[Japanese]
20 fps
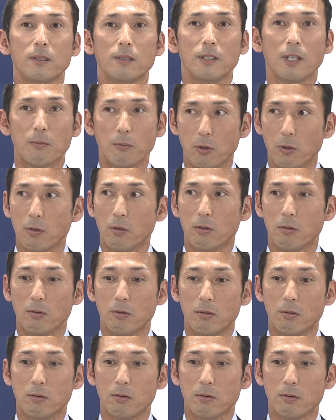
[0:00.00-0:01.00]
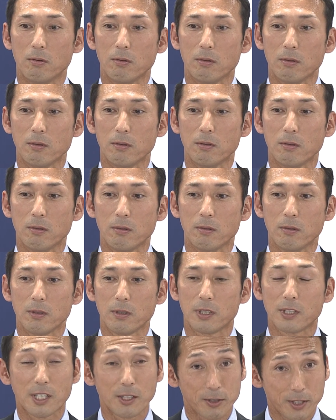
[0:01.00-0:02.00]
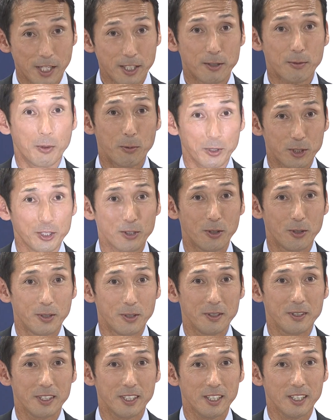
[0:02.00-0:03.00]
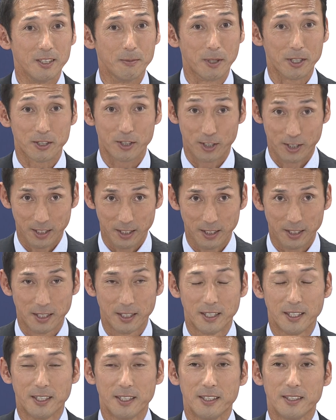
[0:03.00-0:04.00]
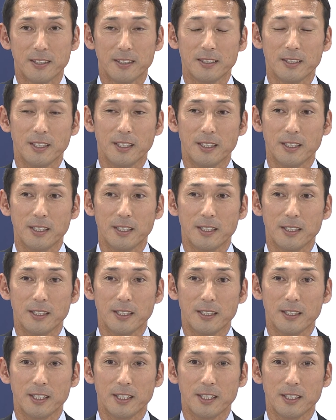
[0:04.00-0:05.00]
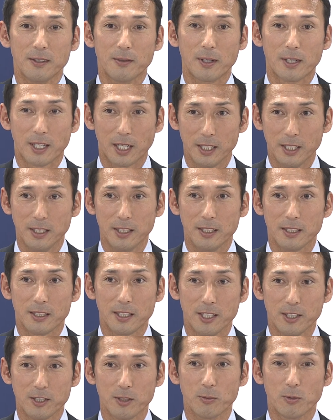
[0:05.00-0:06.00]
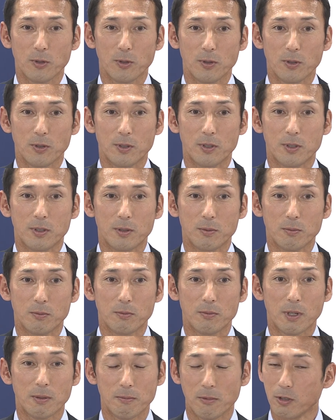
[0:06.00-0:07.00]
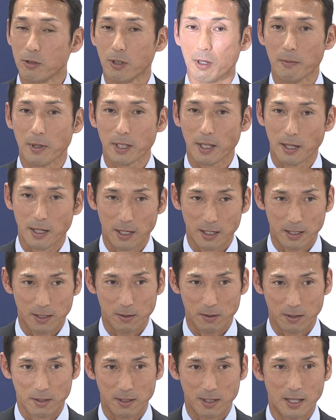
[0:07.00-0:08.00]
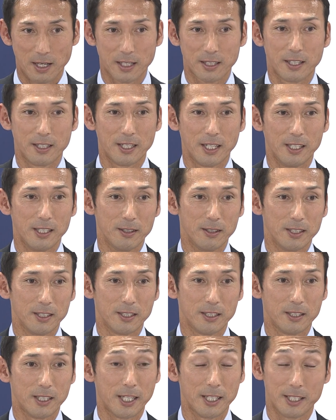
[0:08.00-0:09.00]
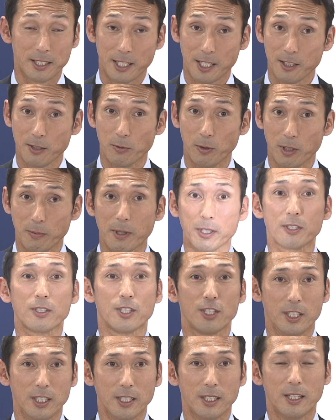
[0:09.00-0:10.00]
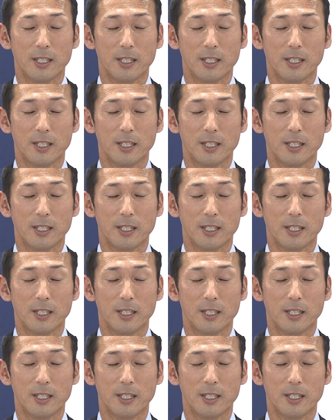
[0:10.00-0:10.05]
いやもう知ってる選手ももちろんいますしで若い選手も、まあ、僕がまだ会ってない知らない選手もいますし